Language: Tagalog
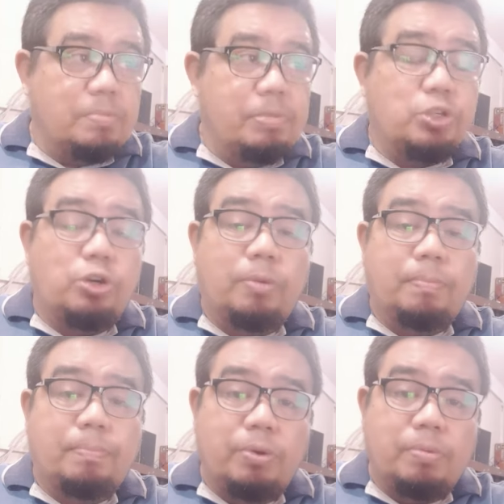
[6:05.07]
be sure
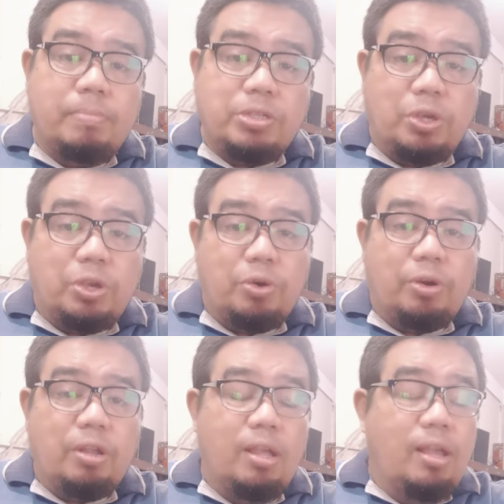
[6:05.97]
po mag-secure
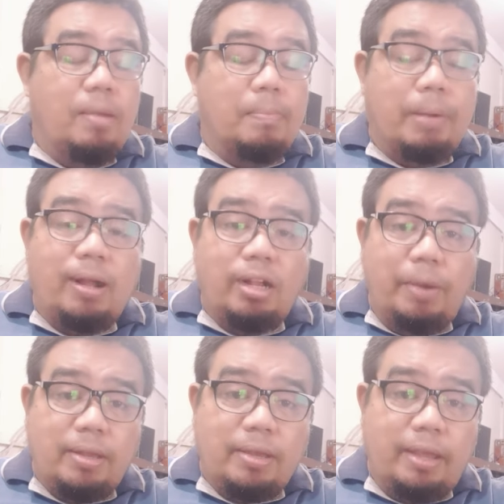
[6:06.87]

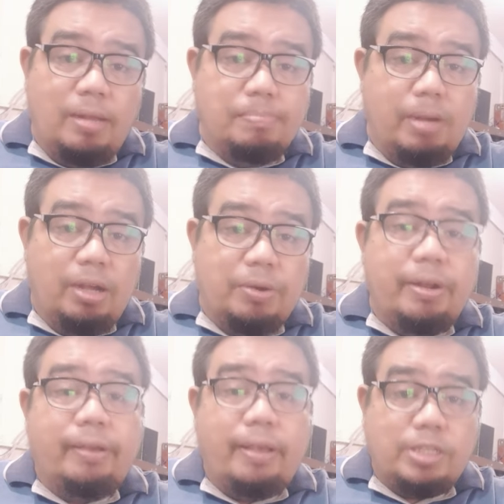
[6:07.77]
pagagawin kayo ng bangko
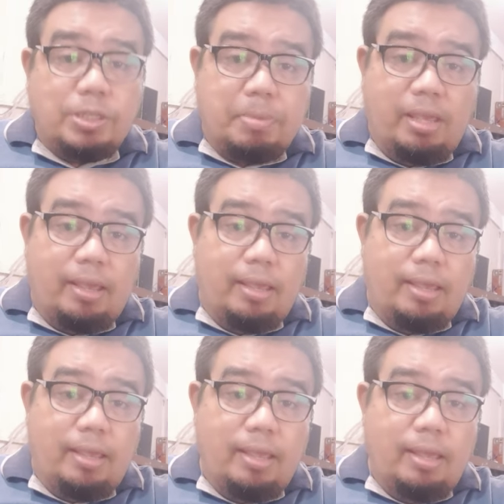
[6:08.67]
ng SPA
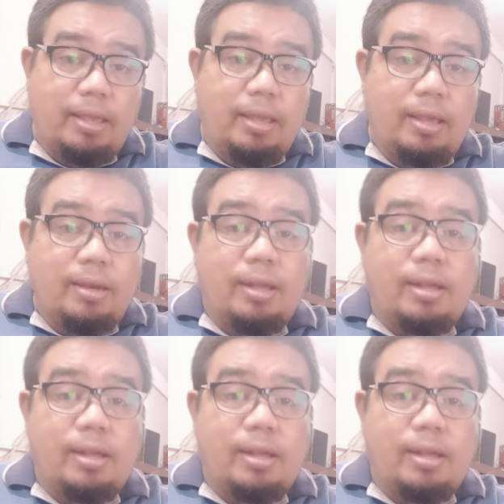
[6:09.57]
na